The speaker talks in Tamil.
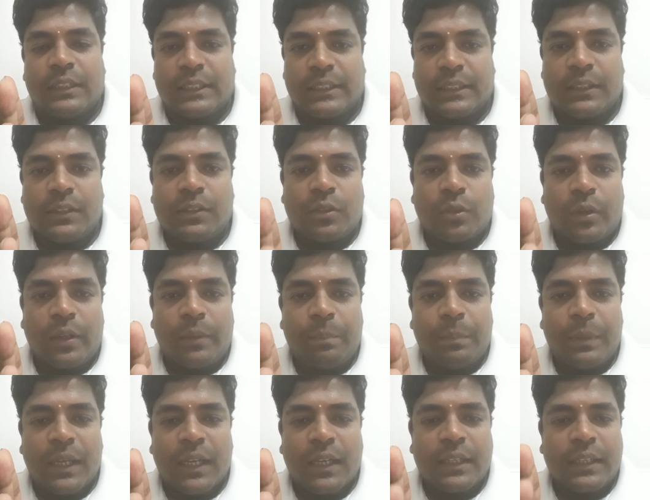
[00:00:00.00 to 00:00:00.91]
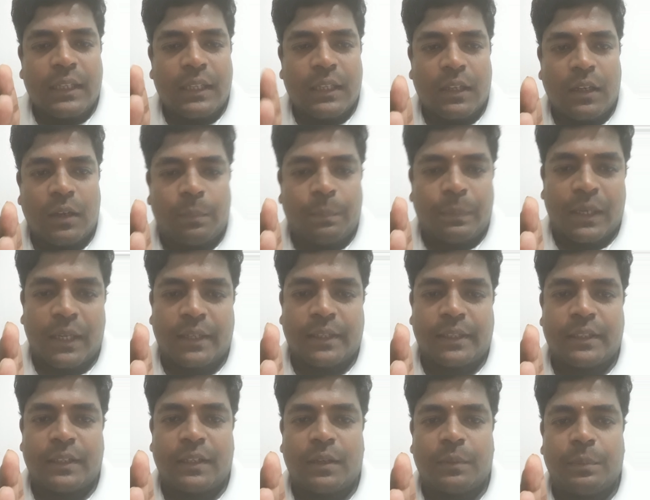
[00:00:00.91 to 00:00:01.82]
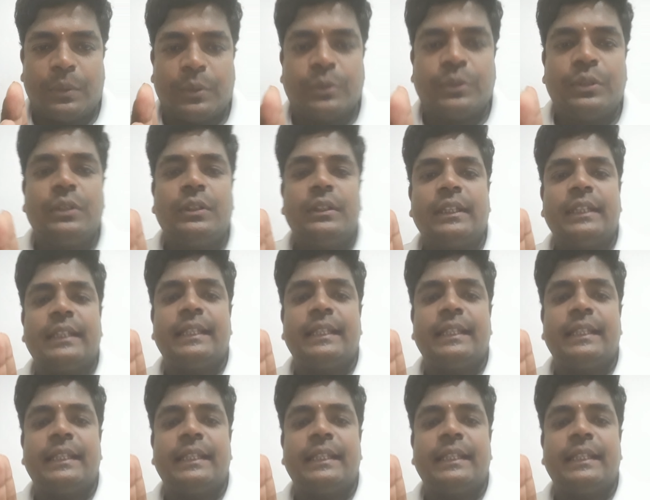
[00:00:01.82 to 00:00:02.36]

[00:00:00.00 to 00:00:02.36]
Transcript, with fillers: வந்து குறிப்பாக நீங்கள் பார்க்கின்ற போது